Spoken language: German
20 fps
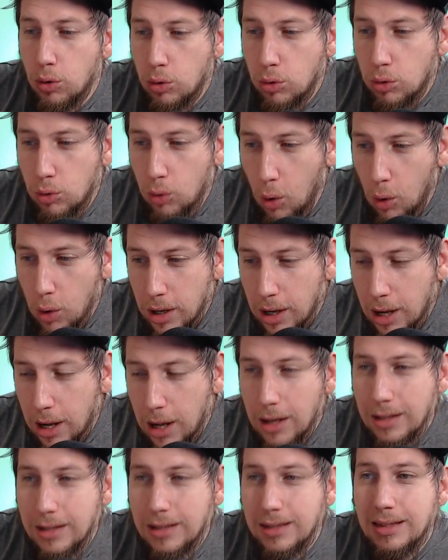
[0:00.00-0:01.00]

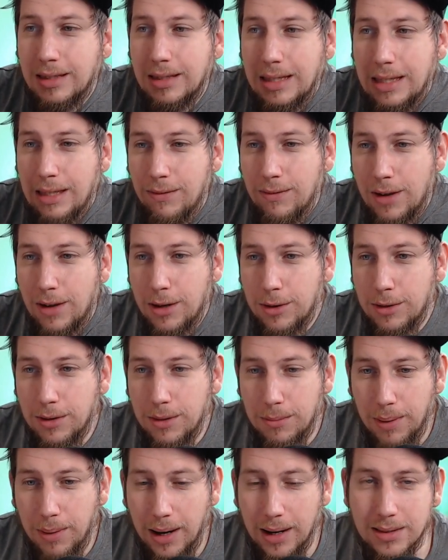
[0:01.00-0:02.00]
teurer, die werden
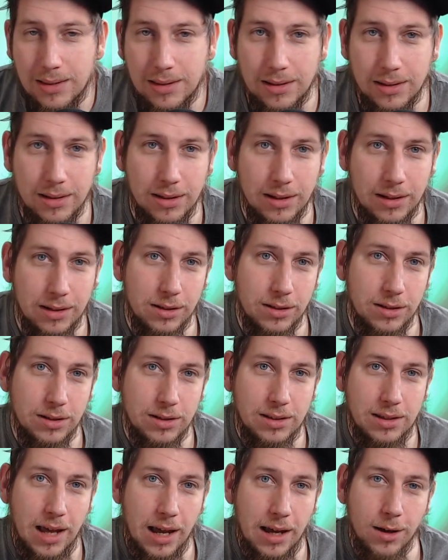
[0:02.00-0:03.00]
den Preis
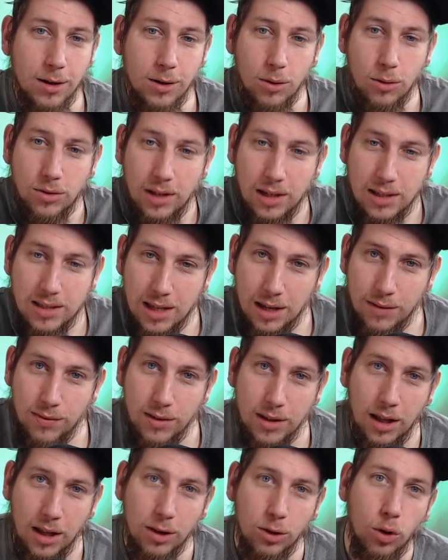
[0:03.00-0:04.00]
stacken und das Set
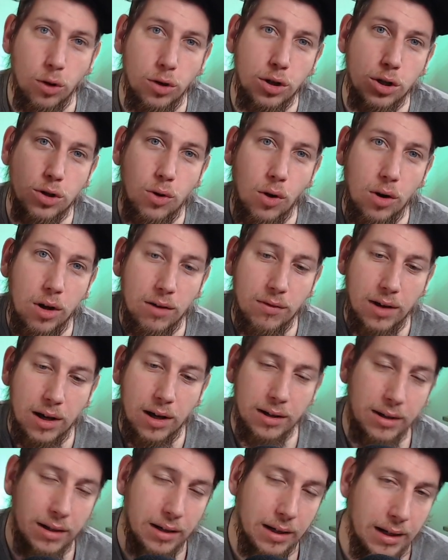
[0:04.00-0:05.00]
wird dann deutlich teurer
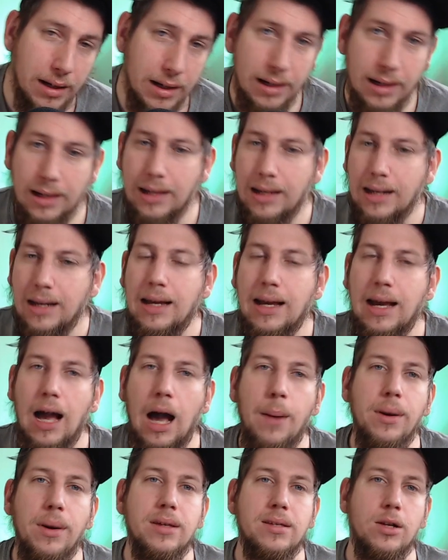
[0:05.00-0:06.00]
werden.
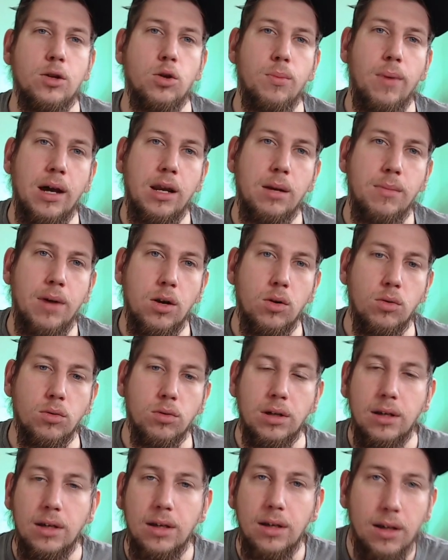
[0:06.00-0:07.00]
Aber das ist halt nur meine Meinung.
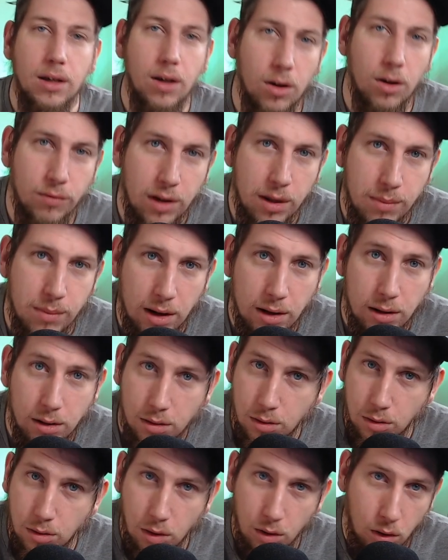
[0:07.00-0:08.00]
Wie immer,
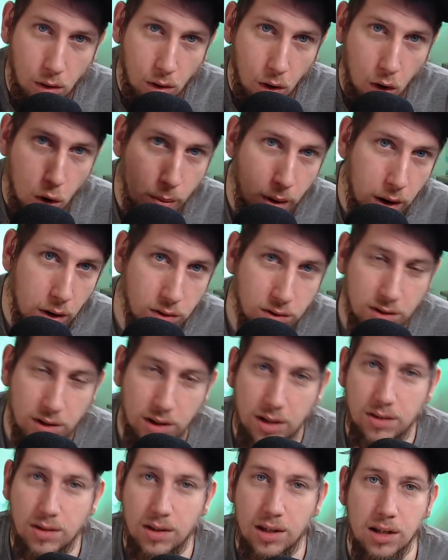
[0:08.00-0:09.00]
eure Meinung ist die,
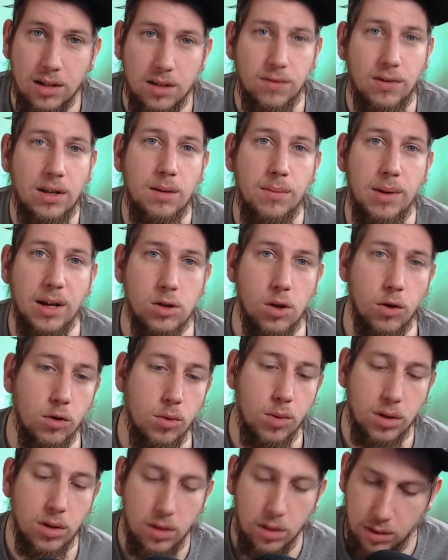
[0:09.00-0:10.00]
die zählt. Wenn ihr Wechsel
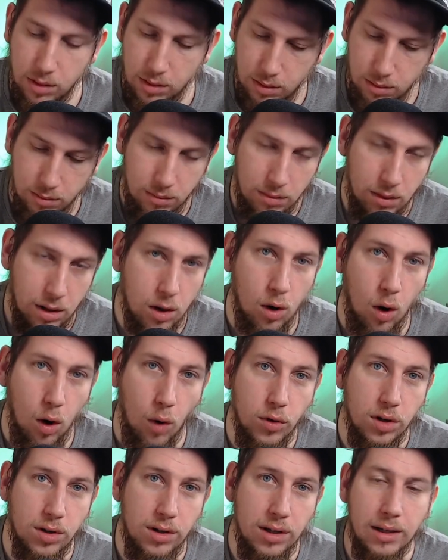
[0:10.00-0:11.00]
öffnen möchtet,
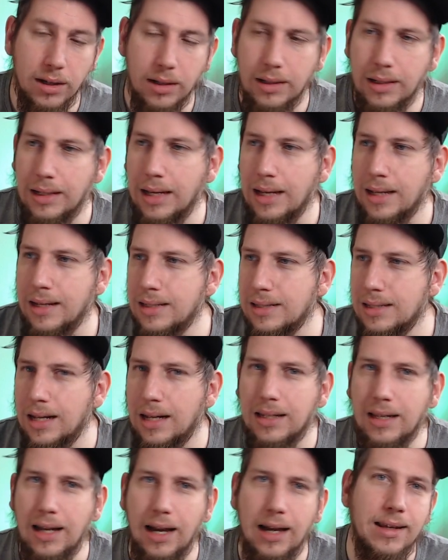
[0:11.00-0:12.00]
kauft euer Ding. Es ist
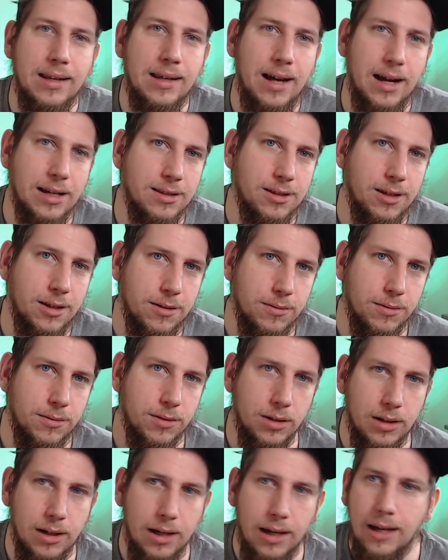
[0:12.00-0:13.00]
halt kein Kackset.
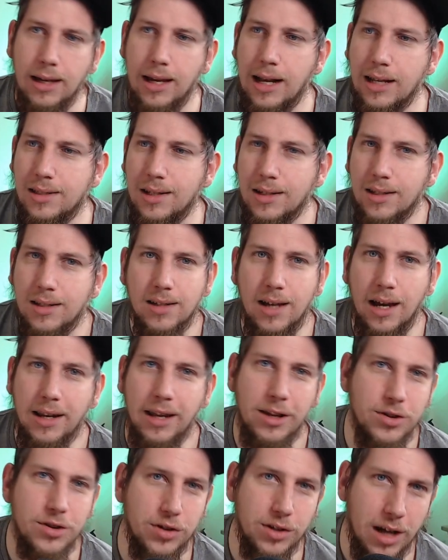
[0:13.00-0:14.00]
Ne? Es ist halt jetzt kein
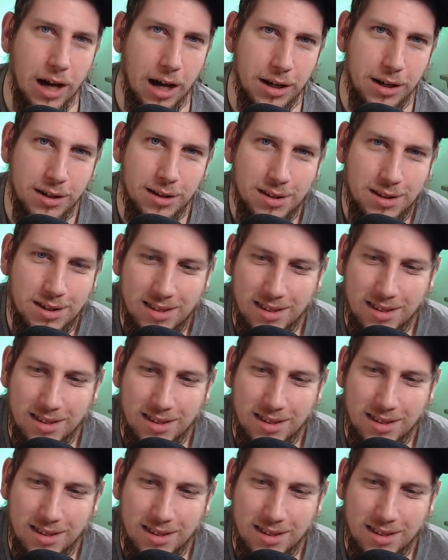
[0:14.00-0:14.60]
Ancient Guardians.